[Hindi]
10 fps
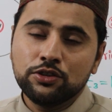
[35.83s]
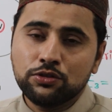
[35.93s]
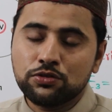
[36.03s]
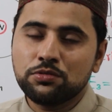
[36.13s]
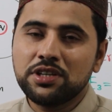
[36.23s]

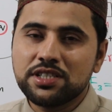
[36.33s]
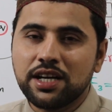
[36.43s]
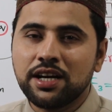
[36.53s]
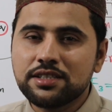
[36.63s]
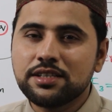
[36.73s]
तो स्टूडेंट्स
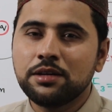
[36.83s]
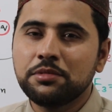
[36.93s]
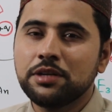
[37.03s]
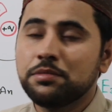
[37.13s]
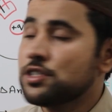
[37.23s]
आज का
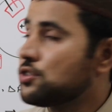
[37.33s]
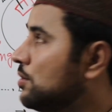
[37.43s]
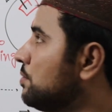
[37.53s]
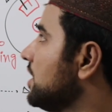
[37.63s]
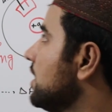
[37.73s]
हमारे पास
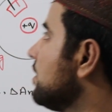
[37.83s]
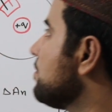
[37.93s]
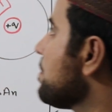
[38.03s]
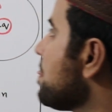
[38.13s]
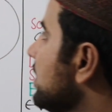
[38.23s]
टॉपिक है
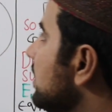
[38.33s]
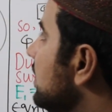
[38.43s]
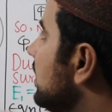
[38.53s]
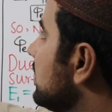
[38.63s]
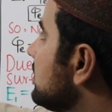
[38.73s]

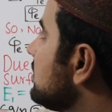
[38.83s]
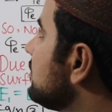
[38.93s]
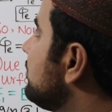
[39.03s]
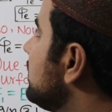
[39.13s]
इलेक्ट्रिक